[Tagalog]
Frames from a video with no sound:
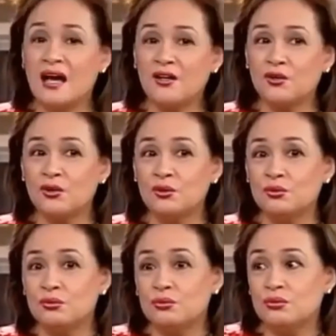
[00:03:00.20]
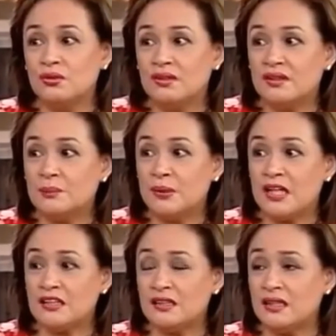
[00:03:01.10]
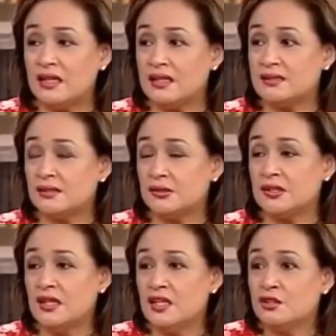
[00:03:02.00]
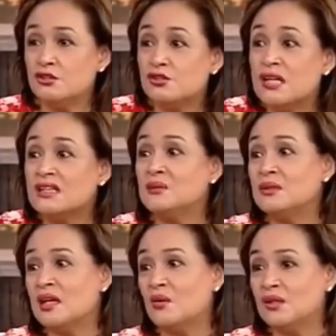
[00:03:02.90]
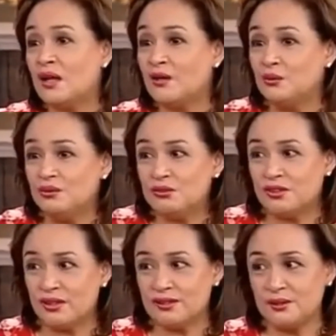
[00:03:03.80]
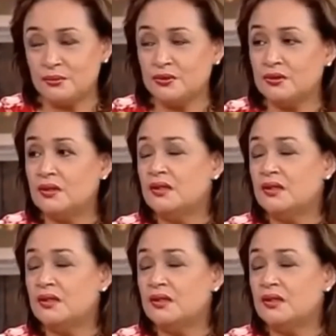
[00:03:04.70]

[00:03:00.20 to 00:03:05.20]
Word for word: tayo, nung hindi pa natin kilala si Lord, gusto natin matawag tayong, right. yung sexy mo.